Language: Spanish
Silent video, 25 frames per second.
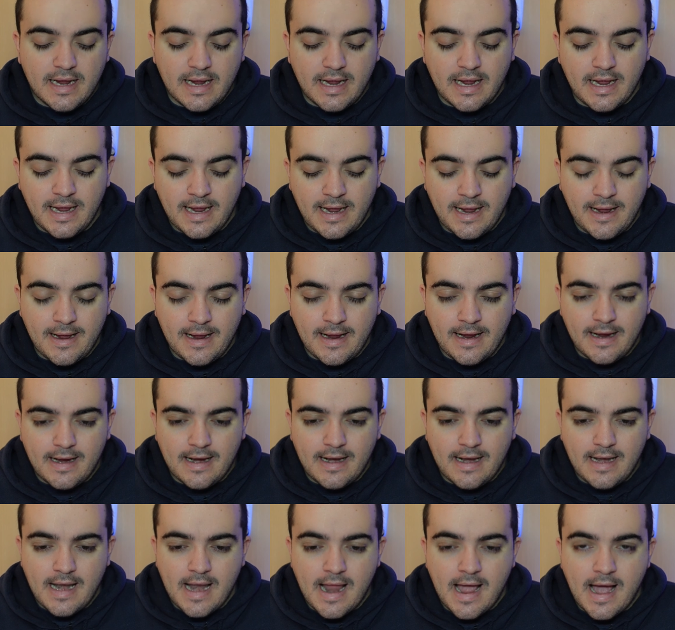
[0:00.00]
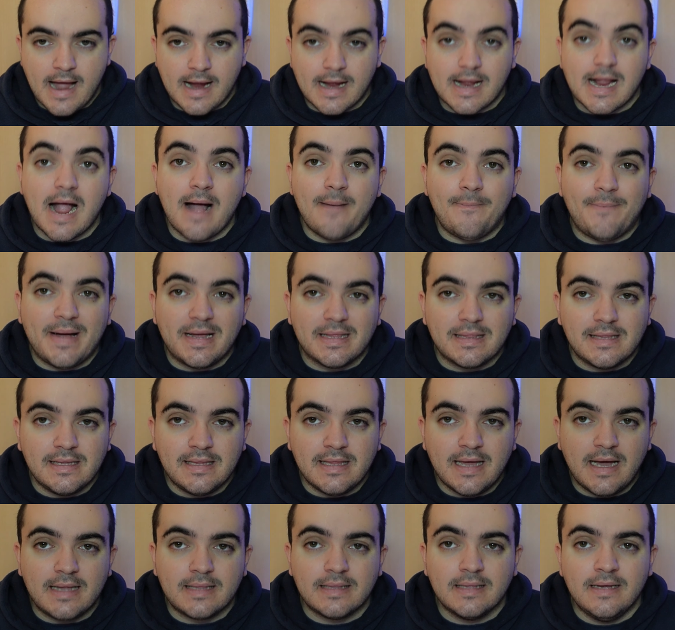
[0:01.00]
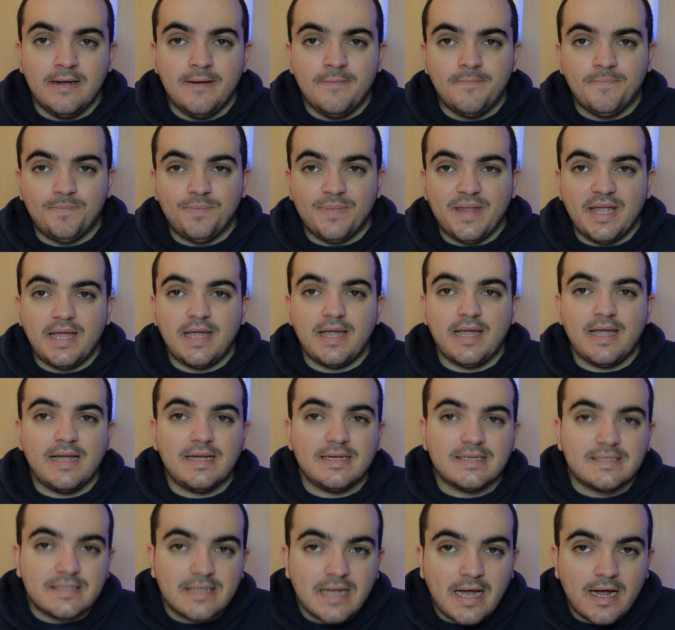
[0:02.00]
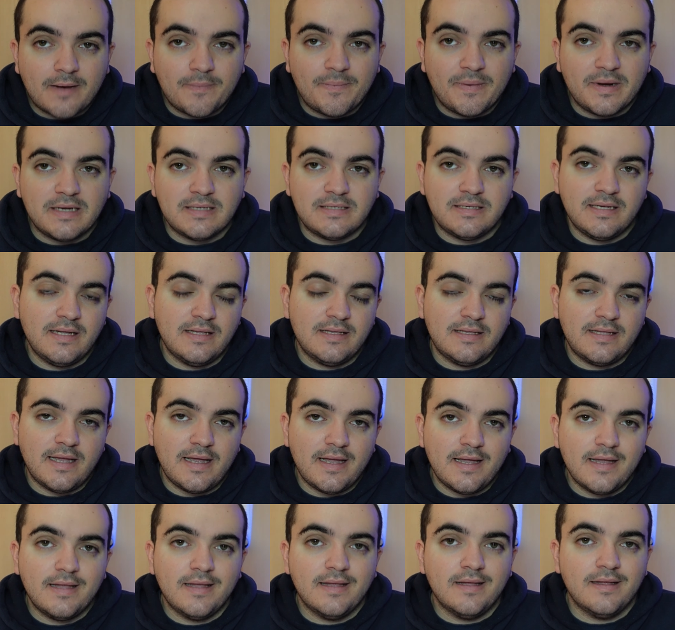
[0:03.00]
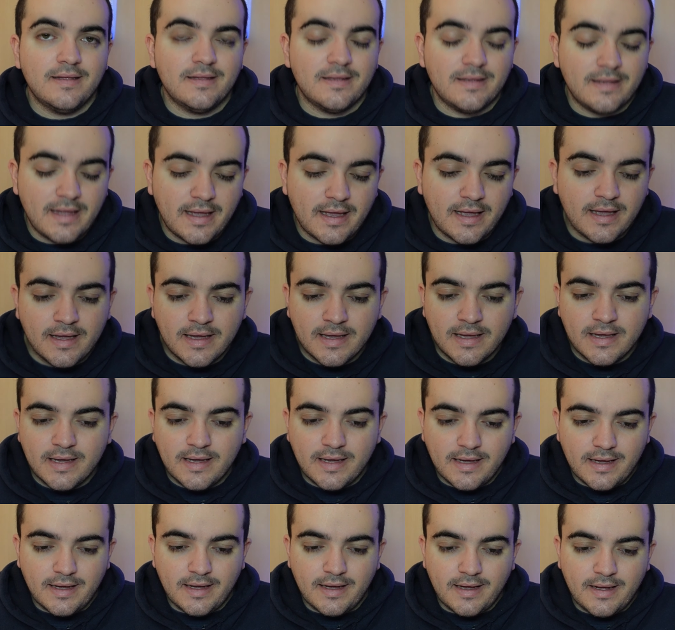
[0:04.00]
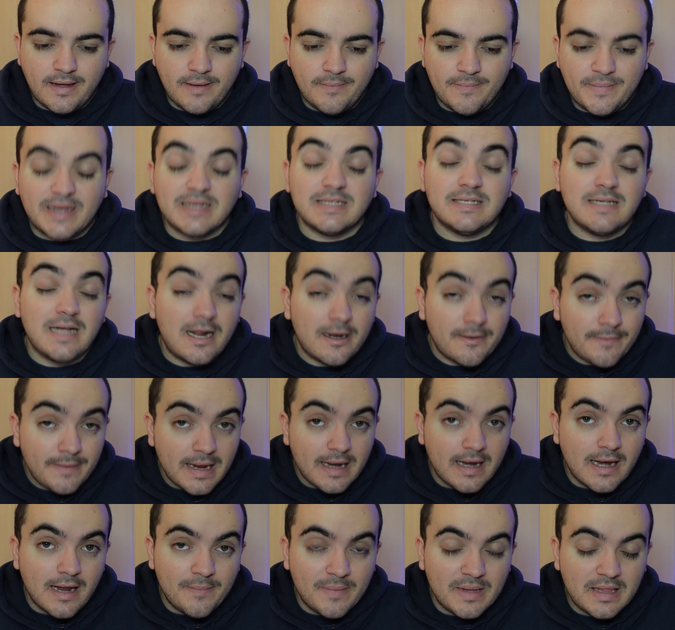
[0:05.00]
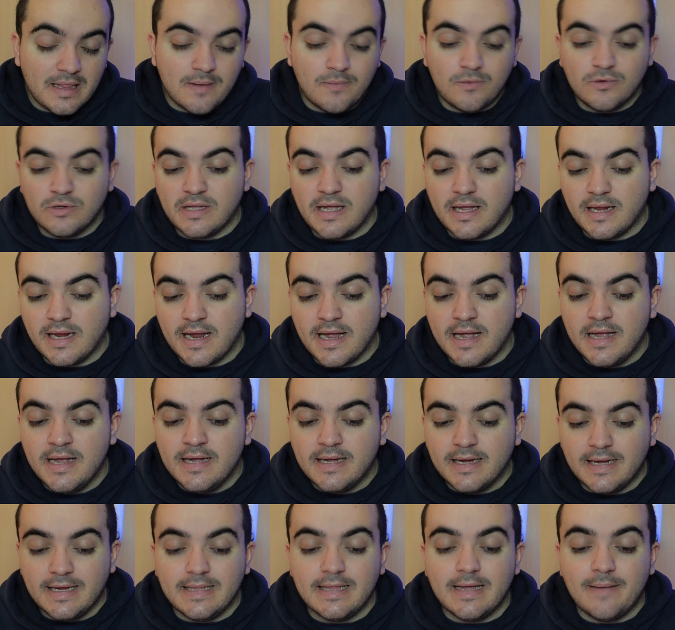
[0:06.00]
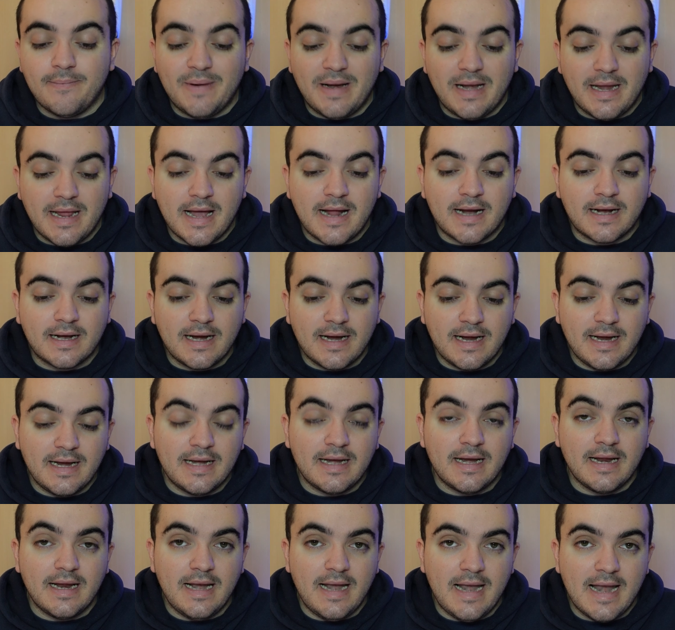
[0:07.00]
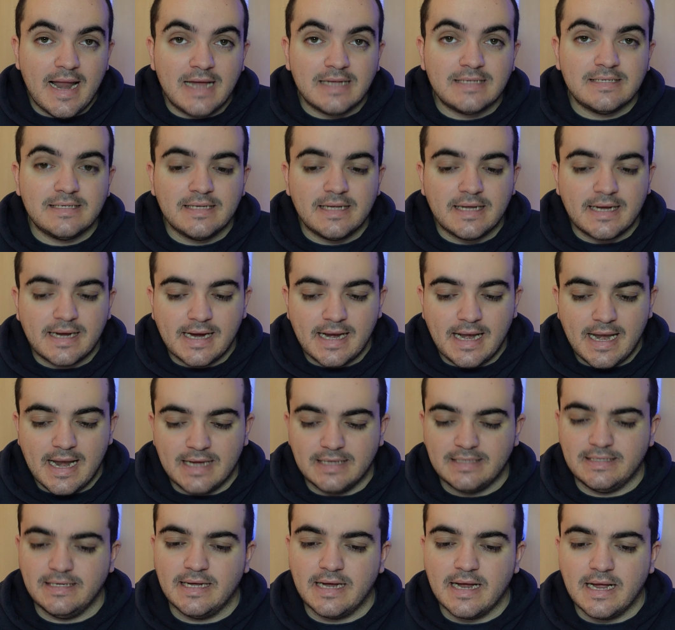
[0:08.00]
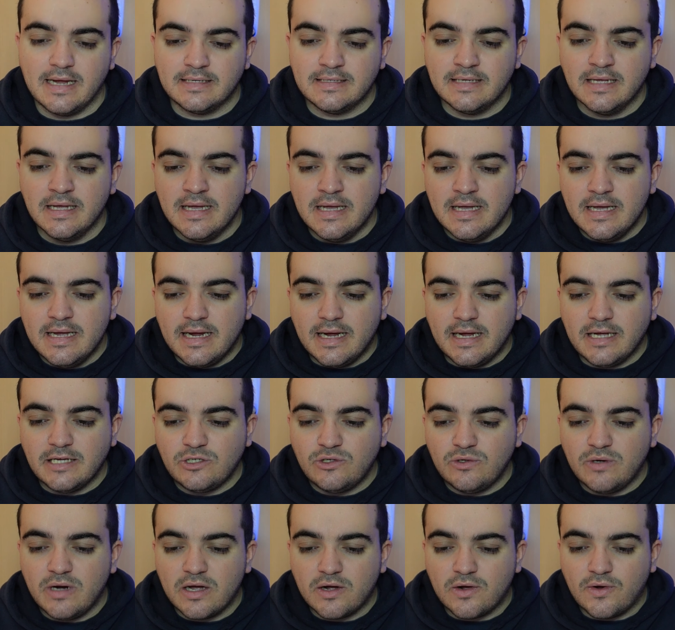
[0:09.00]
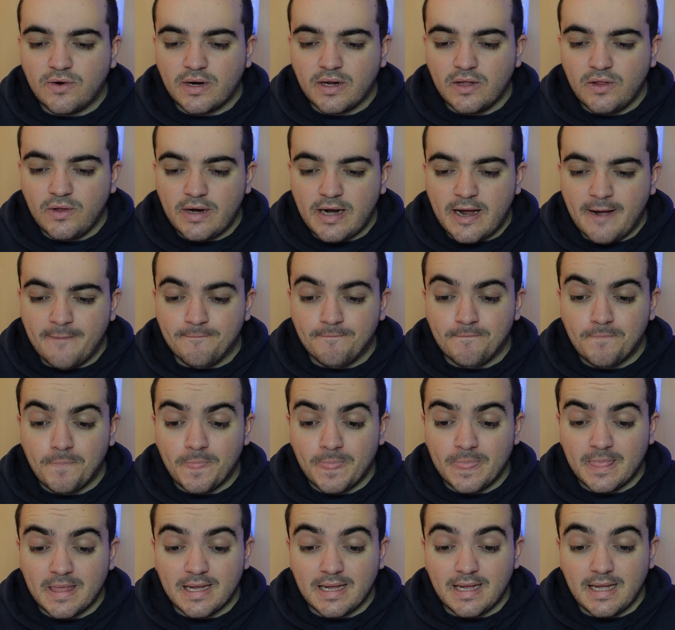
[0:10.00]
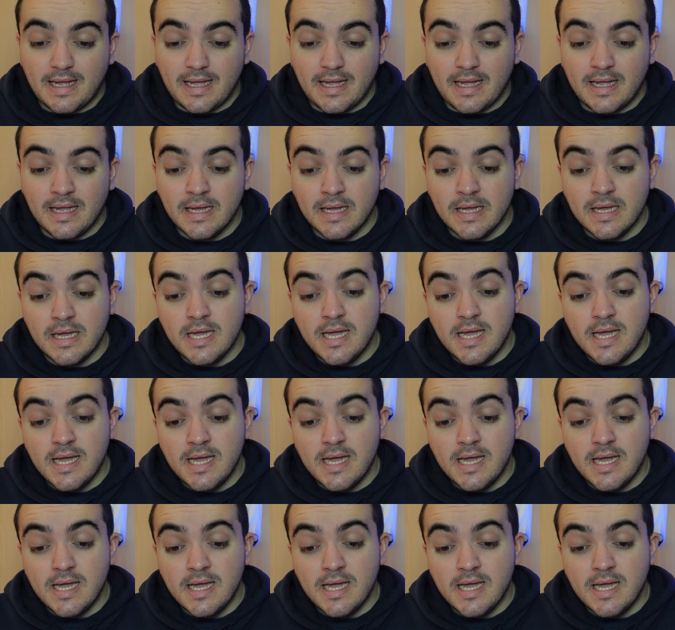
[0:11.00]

eh, la capacidad de estar presente, de eh, pasar bien la media montaña y de pelear en las clásicas. Es una corredora que